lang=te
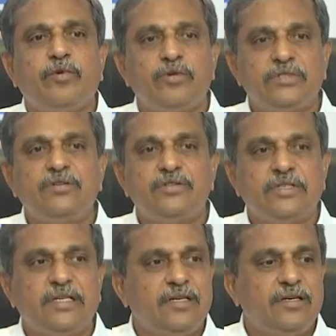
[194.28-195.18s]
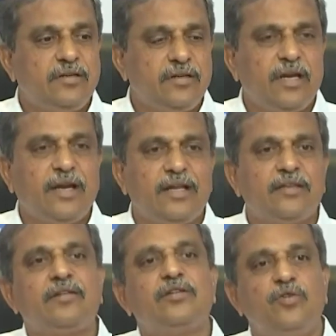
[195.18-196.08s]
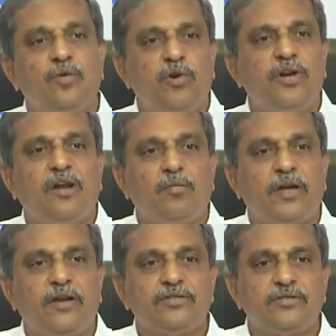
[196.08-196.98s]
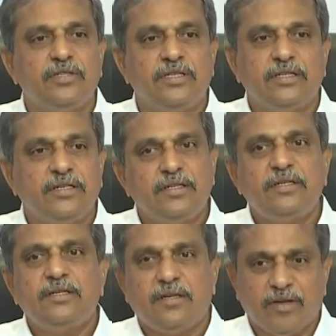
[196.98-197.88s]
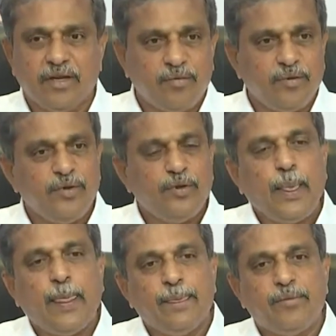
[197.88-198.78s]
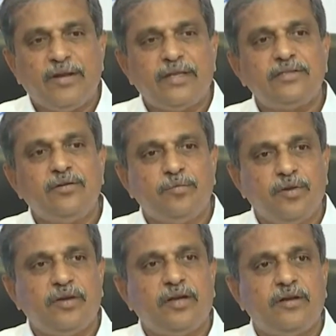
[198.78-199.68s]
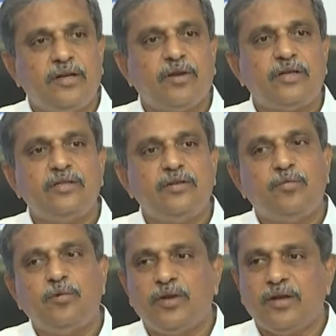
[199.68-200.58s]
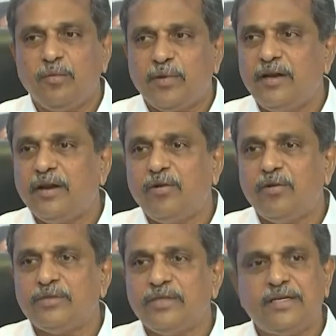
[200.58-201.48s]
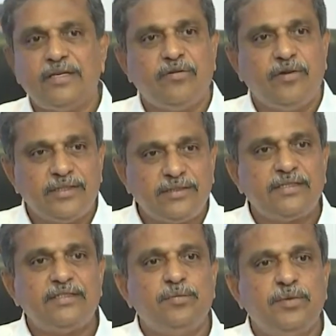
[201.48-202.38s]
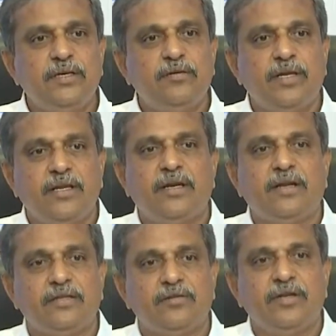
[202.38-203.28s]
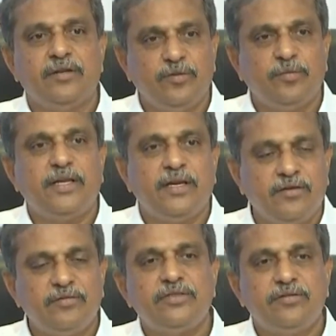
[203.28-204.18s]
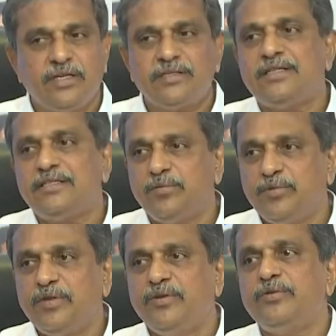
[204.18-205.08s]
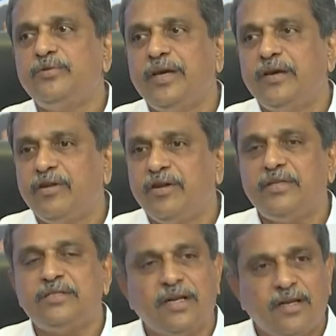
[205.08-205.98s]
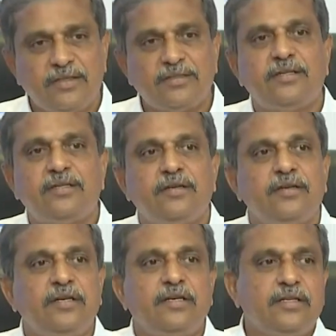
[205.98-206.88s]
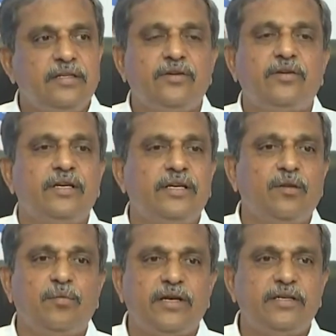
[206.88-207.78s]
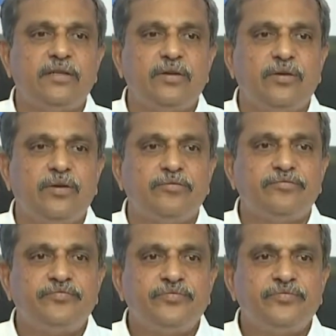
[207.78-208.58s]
ఒక క్వశ్చన్ వస్తుంది నాలుగేళ్ల తర్వాత ఇంకో పొలిటికల్ పార్టీ వస్తుంది అఫ్టర్ ఆల్ పాలిటిక్స్లో డెమోక్రసీలో పొలిటికల్ పార్టీలు రావడం సహజం వైఎస్ఆర్సీపీ పదేళ్ల క్రితం లేదు పదేళ్ల నుంచి వైఎస్ఆర్సీపీ ఉంది ఈరోజు వీఆర్ వన్ ఆఫ్ ది స్ట్రాంగెస్ట్ అండ్ దీంట్లో రీజనల్ పార్టీస్లో ఉన్నాం